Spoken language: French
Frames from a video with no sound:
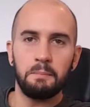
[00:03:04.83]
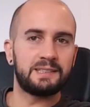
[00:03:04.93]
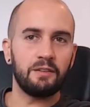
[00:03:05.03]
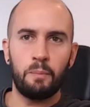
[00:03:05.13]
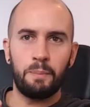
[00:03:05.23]

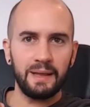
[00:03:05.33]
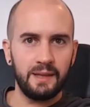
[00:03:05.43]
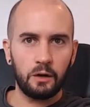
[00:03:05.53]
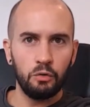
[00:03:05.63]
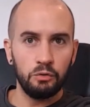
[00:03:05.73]
Mais ça veut pas
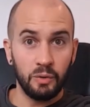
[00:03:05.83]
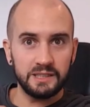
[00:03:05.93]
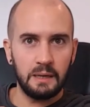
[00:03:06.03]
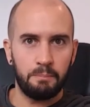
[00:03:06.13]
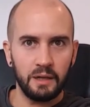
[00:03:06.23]
dire que moi
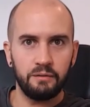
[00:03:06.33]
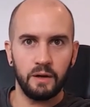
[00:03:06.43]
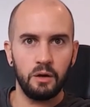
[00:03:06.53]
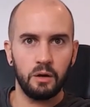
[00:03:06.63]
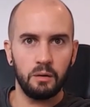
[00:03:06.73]
j'ai pas de
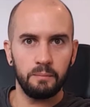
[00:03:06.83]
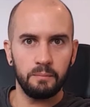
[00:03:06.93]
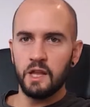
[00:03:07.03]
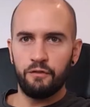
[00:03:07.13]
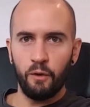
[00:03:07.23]
valeur.
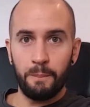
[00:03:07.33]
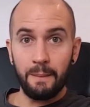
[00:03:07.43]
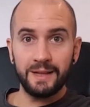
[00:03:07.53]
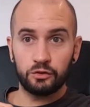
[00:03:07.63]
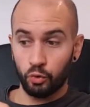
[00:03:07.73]
Il faut
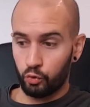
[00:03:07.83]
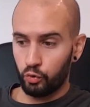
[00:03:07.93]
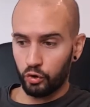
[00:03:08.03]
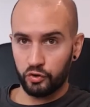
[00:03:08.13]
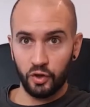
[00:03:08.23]
pas mettre son
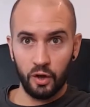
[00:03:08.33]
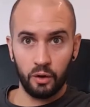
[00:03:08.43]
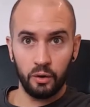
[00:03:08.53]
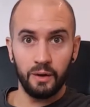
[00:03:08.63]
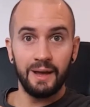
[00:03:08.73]

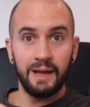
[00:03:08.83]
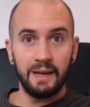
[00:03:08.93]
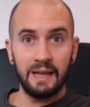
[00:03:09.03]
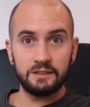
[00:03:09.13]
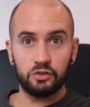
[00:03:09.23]
curseur
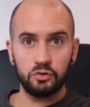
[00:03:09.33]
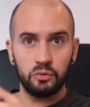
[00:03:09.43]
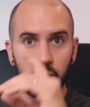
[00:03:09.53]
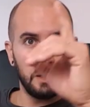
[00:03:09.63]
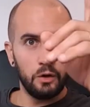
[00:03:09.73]

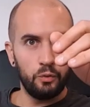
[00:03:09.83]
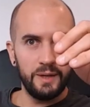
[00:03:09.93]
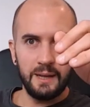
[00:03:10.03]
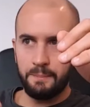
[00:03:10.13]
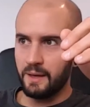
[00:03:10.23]
là-dessus.
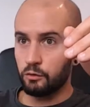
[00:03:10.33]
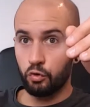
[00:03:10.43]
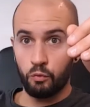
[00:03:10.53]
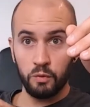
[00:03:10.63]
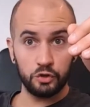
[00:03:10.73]
Lui, il est bien,
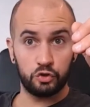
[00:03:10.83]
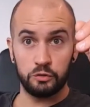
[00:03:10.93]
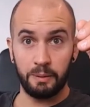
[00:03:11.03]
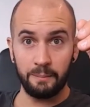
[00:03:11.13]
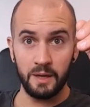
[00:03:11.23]
donc moi, je
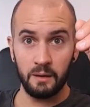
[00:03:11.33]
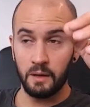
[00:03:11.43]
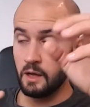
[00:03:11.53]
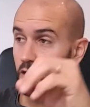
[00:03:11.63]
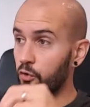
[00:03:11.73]
suis pas bien.
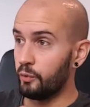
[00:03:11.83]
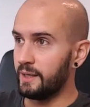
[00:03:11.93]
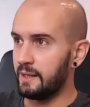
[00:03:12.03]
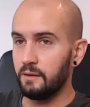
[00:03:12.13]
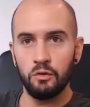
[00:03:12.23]

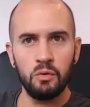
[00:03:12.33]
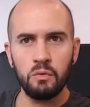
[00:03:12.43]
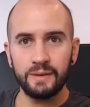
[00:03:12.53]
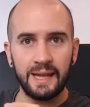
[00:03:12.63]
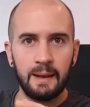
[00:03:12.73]
Lui, il est...
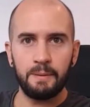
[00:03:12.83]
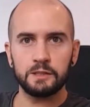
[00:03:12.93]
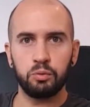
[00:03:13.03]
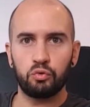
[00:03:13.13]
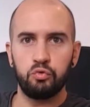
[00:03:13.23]
Non, il y a de la
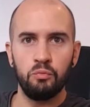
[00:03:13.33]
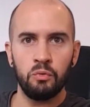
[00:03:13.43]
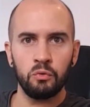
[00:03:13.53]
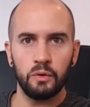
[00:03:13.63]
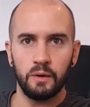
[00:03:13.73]
place pour tout le
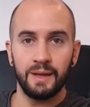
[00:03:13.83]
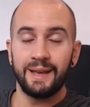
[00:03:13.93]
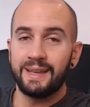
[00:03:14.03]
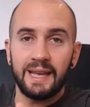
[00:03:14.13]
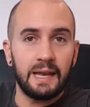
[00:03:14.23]
monde.
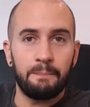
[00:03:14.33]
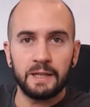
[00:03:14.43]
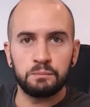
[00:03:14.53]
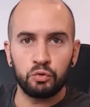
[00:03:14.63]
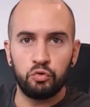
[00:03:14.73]
Il y a de la
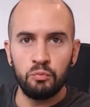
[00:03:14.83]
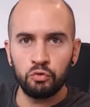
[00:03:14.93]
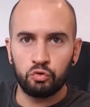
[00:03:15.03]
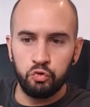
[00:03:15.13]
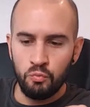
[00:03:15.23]
place pour tout le
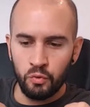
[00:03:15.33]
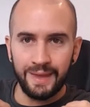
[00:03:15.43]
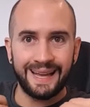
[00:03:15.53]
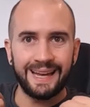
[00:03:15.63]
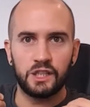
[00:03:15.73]
monde. Tout le
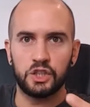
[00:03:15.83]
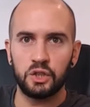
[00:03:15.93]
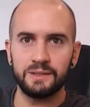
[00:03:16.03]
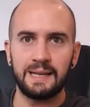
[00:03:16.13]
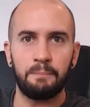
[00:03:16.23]
monde a quelque
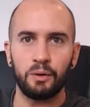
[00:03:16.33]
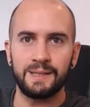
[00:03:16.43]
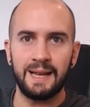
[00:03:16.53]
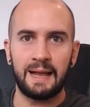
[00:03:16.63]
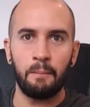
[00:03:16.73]
chose à
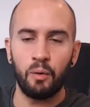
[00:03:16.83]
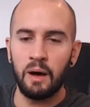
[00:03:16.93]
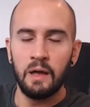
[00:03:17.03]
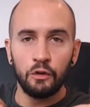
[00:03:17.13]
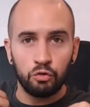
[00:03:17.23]
apporter à la
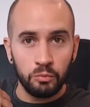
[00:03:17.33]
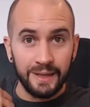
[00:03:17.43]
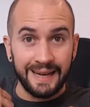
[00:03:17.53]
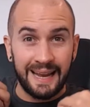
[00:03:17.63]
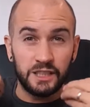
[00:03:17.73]
capoeira. Tout le
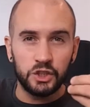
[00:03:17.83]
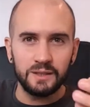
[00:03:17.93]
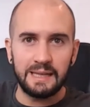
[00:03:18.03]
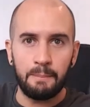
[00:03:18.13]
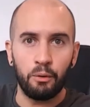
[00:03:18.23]
monde a quelque
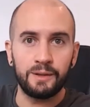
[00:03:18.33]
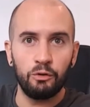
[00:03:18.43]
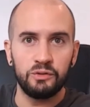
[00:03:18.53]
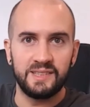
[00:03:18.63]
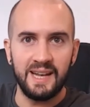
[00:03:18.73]
chose à
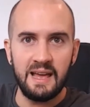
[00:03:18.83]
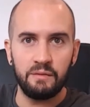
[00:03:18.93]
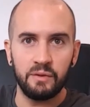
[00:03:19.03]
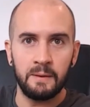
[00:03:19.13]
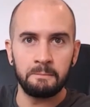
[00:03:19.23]
apporter aux
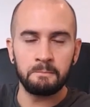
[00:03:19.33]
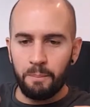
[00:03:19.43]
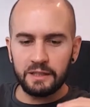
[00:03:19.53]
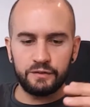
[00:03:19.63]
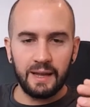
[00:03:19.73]
élèves. Faut
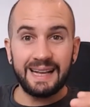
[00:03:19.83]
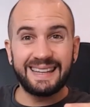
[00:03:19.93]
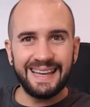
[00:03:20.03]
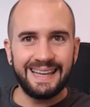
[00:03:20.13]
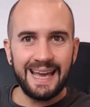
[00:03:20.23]
pas se faire la
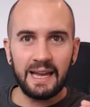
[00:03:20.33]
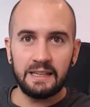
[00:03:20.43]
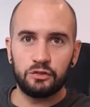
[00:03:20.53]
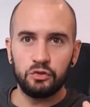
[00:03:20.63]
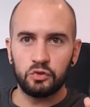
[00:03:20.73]
guéguerre
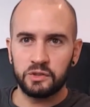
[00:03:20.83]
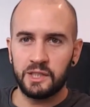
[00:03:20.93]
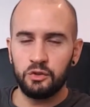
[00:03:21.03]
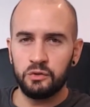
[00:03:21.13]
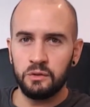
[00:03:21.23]
là-dessus
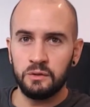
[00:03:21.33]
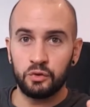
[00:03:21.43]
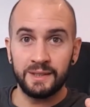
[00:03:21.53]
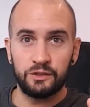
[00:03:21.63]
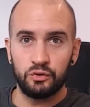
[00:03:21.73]

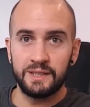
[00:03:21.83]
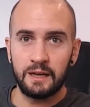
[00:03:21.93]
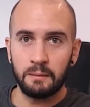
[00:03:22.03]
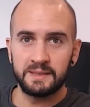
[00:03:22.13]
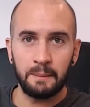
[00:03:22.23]
sur, des
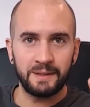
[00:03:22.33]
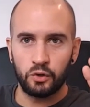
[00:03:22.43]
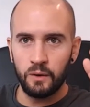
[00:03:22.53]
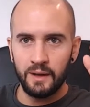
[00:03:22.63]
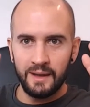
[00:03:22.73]
sujets comme ça parce
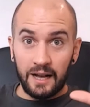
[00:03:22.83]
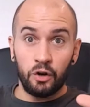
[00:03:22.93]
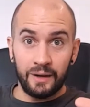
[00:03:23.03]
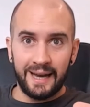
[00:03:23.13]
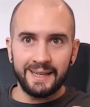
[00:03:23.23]
que ça
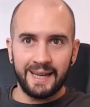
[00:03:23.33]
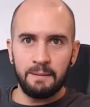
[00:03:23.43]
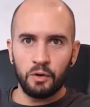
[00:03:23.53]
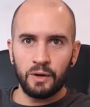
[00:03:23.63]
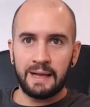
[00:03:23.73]
gangrène
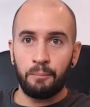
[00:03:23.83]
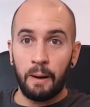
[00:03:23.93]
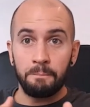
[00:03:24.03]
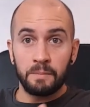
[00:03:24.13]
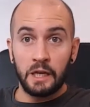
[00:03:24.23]
réellement la
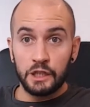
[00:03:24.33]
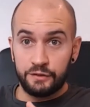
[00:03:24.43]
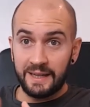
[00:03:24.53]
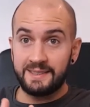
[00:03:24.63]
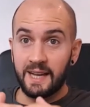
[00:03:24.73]
capoeira. Je
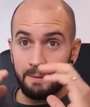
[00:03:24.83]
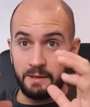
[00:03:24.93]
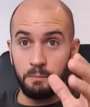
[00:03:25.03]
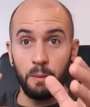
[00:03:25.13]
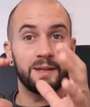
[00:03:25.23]
vais accélérer un
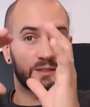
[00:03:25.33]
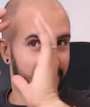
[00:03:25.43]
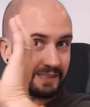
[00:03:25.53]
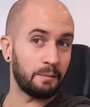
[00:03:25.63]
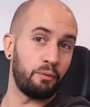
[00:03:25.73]
petit peu parce que
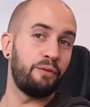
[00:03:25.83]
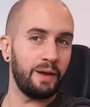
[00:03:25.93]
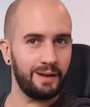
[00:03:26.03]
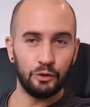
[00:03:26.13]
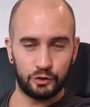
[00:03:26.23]
ça, ça peut
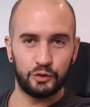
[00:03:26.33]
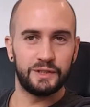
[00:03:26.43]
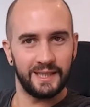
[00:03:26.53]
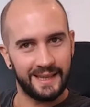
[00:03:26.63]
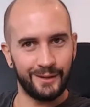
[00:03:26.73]
faire le
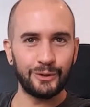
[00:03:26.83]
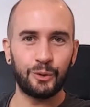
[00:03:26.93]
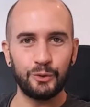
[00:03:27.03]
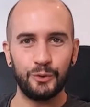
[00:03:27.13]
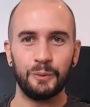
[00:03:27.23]
sujet d'un autre
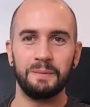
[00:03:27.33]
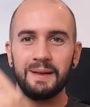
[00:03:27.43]
audio.